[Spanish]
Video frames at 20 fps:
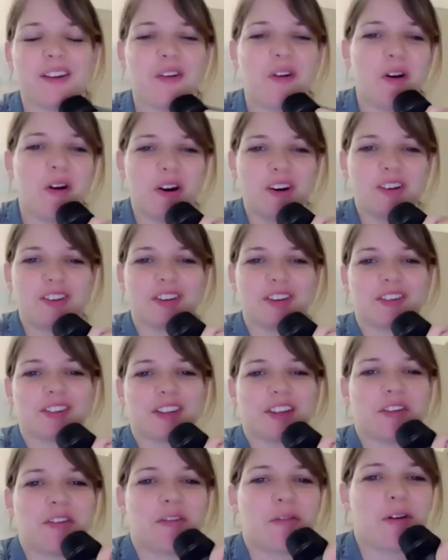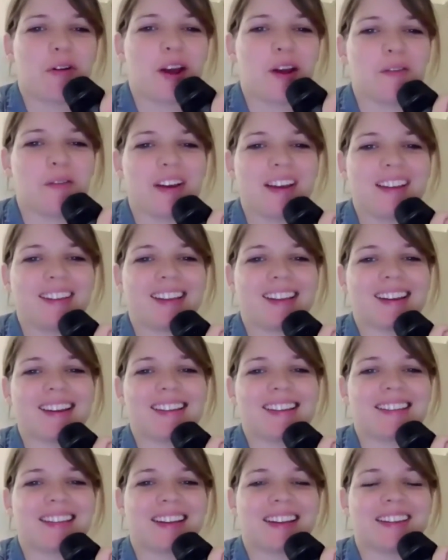Bueno,
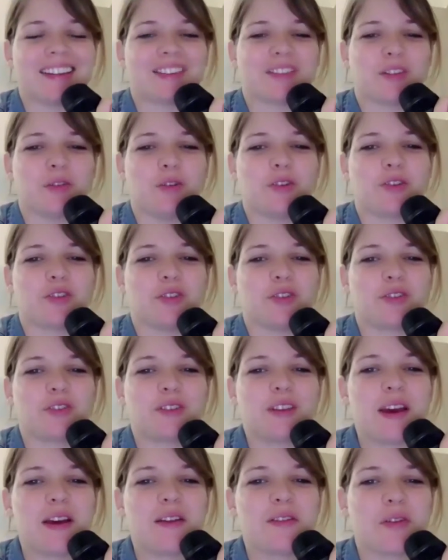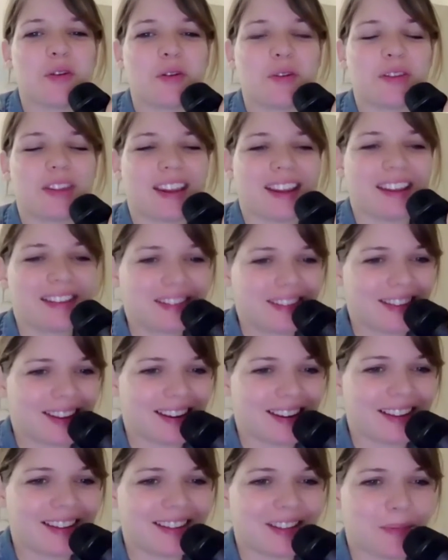
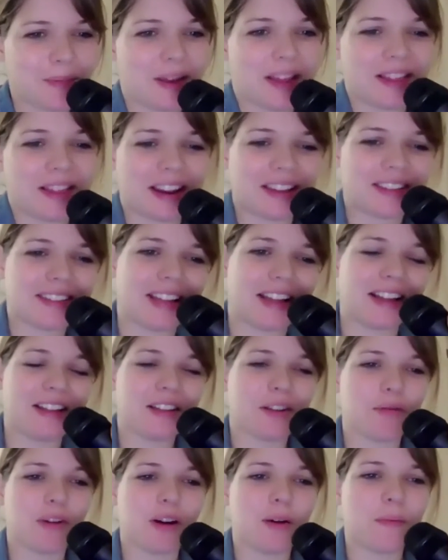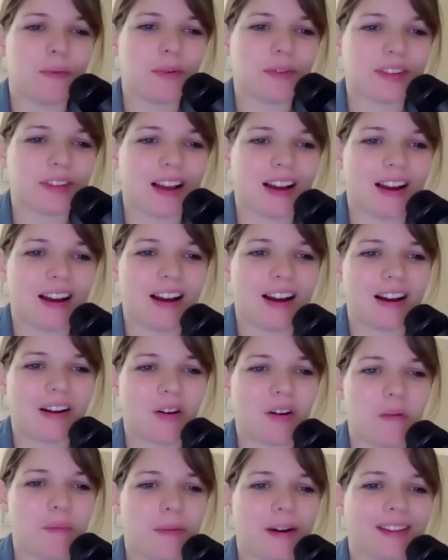809-338-1033. Y mientras tanto, vamos
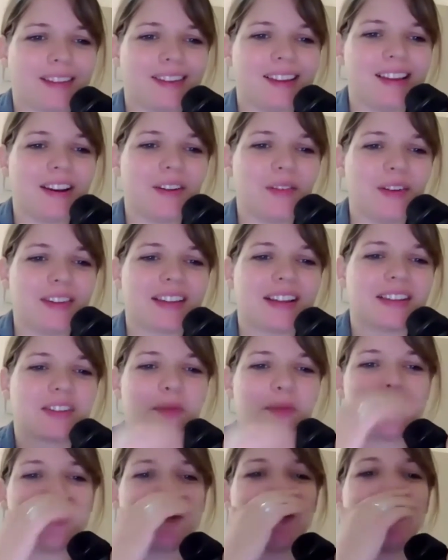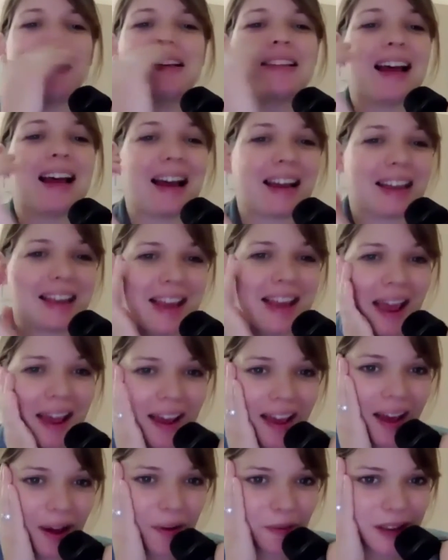a compartir nuestras opiniones aquí
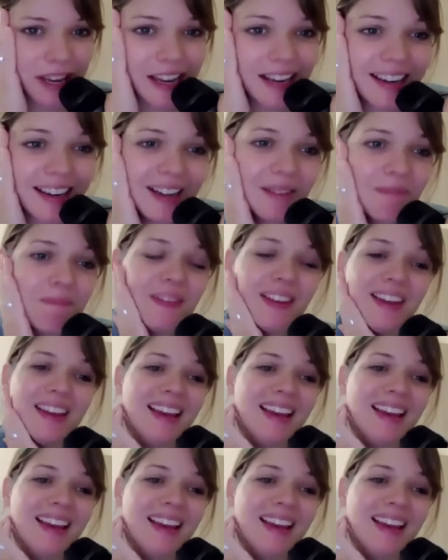en cabina.